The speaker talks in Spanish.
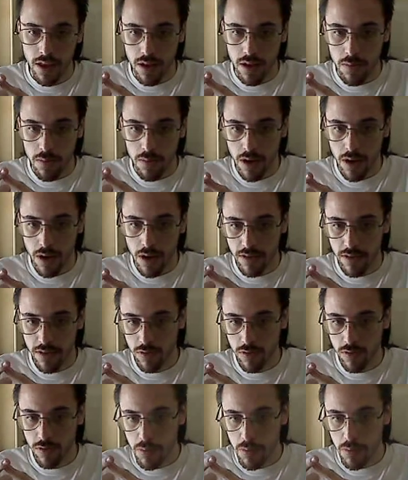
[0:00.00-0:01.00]
Para la
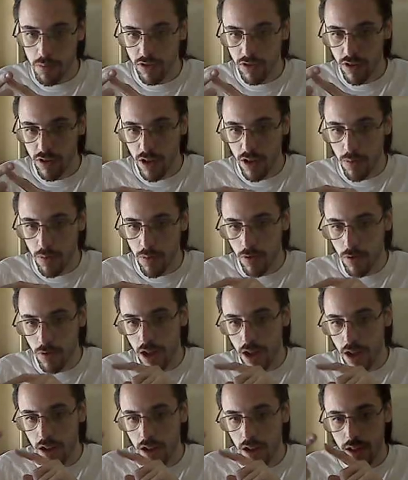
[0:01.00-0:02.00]
segunda persona del
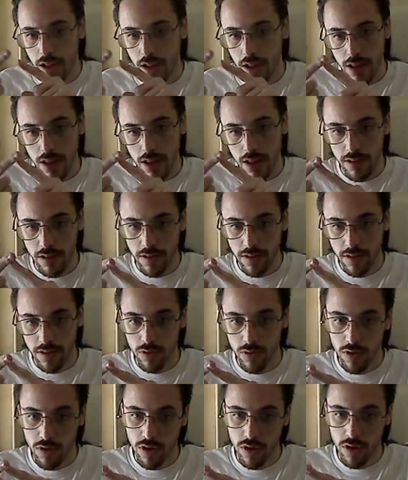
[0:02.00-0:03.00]
plural existe
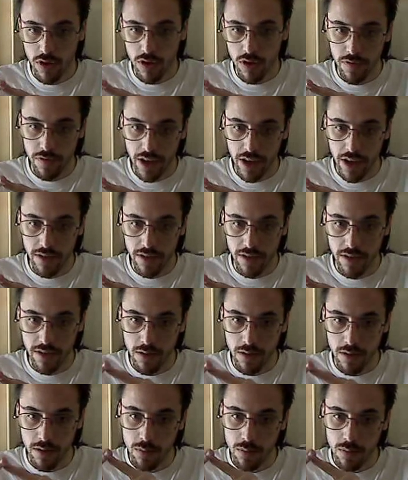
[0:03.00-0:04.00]
uno de confianza,
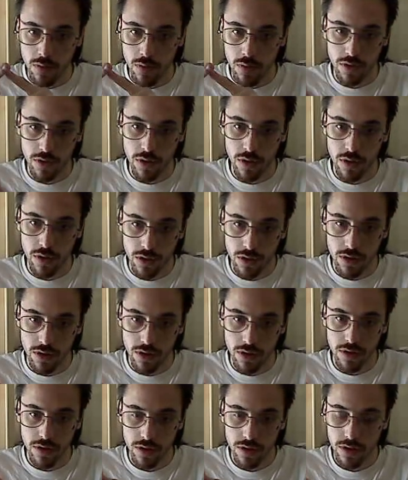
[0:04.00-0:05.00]

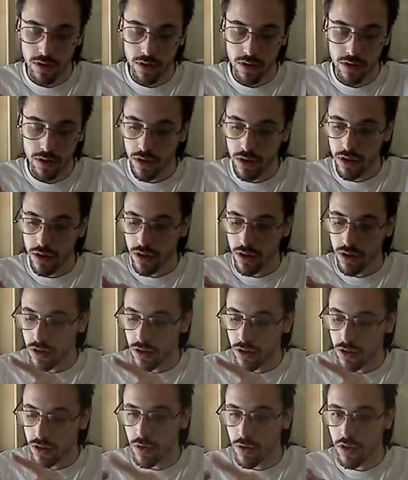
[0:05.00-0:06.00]
vosotros, y
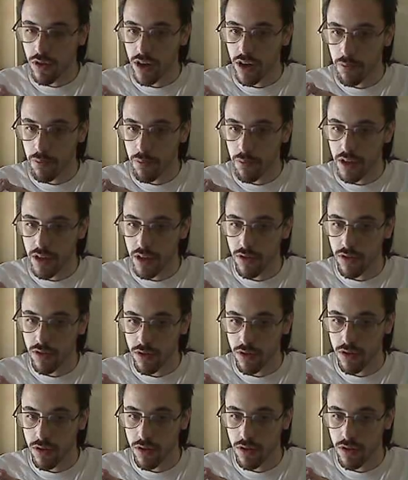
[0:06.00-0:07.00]
uno de respeto,
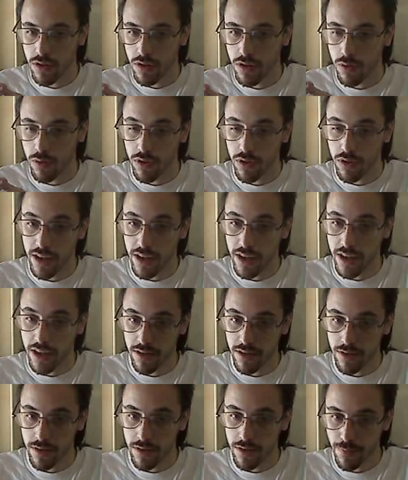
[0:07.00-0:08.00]

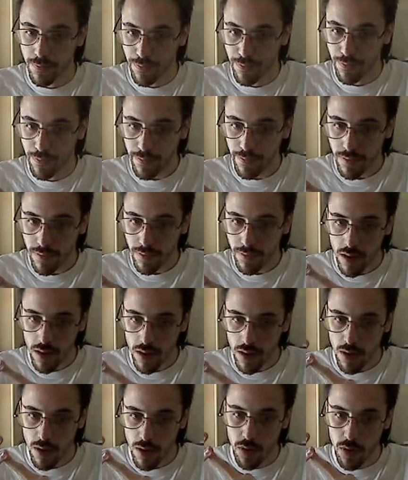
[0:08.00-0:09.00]
ustedes.
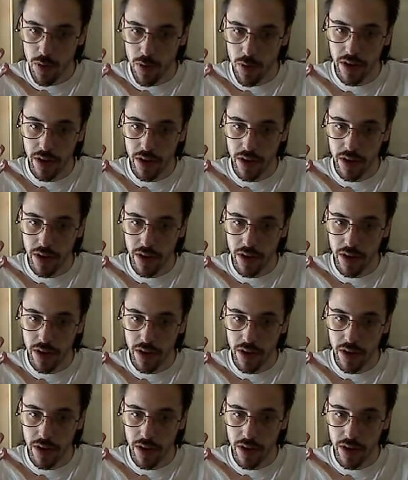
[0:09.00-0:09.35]
Muy bien.